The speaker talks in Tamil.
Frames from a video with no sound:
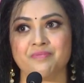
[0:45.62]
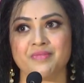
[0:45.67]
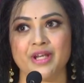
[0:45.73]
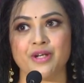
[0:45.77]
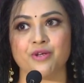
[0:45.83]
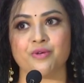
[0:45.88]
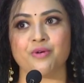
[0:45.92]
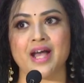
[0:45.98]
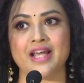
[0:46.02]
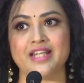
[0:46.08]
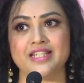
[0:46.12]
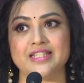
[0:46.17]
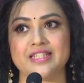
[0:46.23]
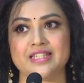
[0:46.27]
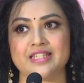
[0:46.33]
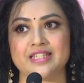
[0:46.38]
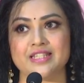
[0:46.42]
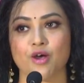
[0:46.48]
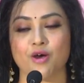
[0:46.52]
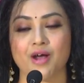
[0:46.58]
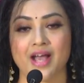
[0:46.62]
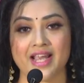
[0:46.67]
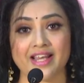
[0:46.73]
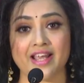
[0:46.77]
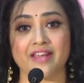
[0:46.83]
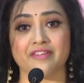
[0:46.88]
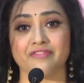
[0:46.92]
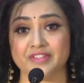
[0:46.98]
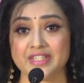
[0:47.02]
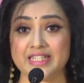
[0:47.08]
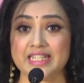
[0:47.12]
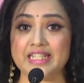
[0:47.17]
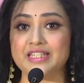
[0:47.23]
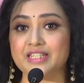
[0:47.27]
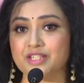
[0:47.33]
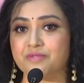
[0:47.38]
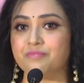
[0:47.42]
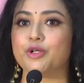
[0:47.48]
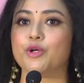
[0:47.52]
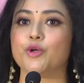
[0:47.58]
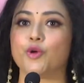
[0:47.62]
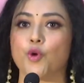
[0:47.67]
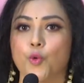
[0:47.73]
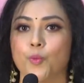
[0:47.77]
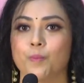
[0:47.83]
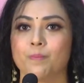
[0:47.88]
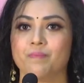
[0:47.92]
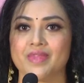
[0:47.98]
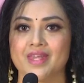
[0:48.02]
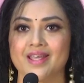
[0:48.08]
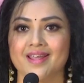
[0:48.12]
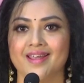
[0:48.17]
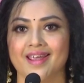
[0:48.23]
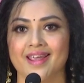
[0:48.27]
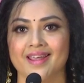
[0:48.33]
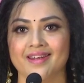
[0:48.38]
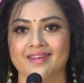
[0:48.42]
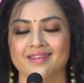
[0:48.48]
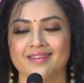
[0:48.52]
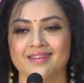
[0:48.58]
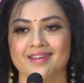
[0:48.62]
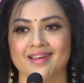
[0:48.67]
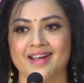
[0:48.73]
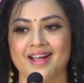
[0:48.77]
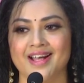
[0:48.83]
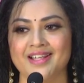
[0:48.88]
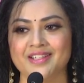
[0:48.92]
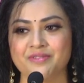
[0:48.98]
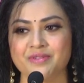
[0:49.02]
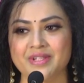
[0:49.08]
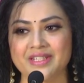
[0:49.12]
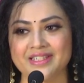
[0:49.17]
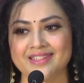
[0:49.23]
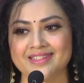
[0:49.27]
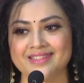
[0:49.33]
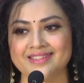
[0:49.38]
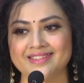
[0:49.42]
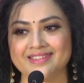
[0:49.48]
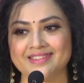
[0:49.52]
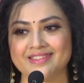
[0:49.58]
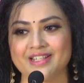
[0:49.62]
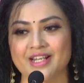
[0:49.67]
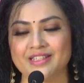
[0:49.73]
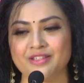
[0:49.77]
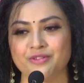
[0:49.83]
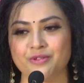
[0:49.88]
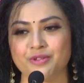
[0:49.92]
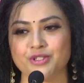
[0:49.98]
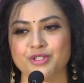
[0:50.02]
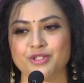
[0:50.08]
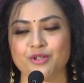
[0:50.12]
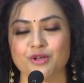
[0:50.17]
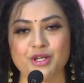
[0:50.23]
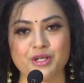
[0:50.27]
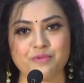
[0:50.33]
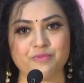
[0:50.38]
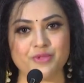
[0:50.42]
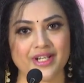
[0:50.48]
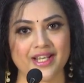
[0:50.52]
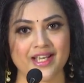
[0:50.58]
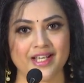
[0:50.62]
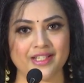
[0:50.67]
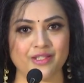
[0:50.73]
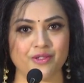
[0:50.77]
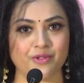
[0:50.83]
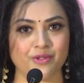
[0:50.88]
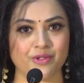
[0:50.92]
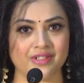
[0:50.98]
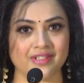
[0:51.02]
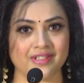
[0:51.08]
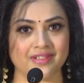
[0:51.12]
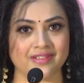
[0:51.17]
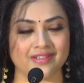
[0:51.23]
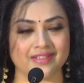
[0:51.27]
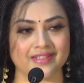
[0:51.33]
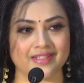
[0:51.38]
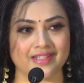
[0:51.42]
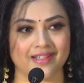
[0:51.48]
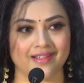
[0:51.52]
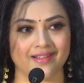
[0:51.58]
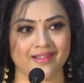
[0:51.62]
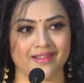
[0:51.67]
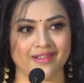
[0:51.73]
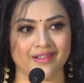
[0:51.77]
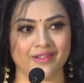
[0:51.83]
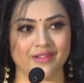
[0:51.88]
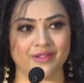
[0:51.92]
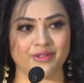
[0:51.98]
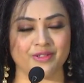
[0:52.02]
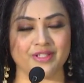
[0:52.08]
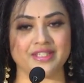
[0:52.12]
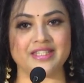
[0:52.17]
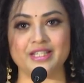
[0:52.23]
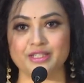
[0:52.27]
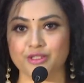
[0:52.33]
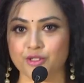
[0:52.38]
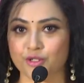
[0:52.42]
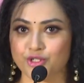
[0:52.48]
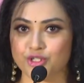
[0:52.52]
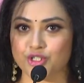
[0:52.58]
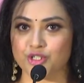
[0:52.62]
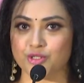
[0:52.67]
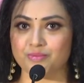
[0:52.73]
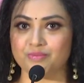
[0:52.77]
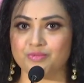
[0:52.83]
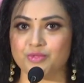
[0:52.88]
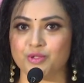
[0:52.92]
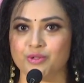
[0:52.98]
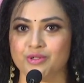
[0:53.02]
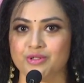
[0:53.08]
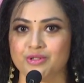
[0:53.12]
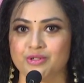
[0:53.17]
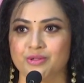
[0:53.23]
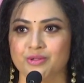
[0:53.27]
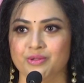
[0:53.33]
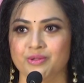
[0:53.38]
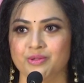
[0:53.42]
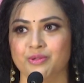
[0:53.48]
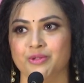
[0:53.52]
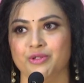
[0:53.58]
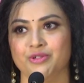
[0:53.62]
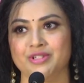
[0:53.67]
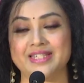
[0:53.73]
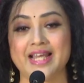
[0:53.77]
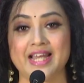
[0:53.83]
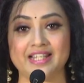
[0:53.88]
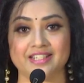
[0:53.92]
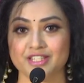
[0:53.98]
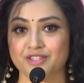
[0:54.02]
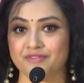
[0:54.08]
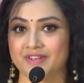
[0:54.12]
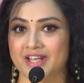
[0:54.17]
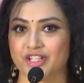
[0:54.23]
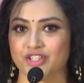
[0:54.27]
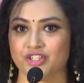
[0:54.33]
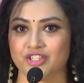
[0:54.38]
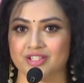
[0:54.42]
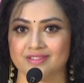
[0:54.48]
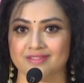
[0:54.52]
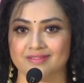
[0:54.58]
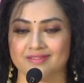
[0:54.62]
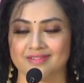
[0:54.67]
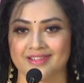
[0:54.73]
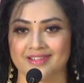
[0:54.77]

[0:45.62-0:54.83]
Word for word: யூனோ ஐ ஐ ஹவ் சீன் தம் க்ரோ அண்ட் அது வந்து அது ஒரு சொல்ல முடியாத ஒரு ஒரு சந்தோஷம் ஒரு ஒரு சாட்டிஸ்ஃபேக்ஷன்